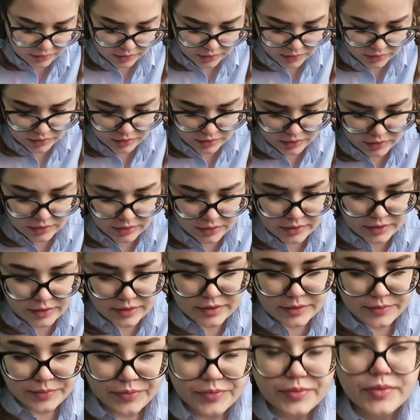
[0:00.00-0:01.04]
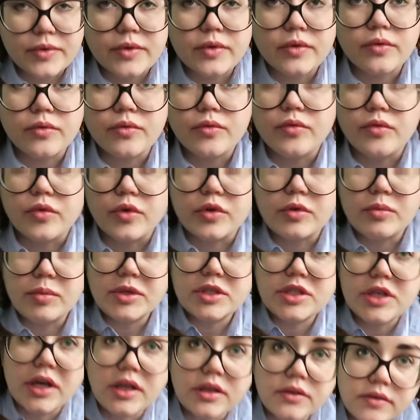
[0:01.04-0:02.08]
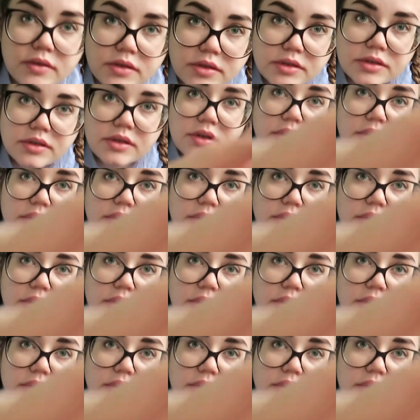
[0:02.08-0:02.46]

Ну, вот, пожаловалась.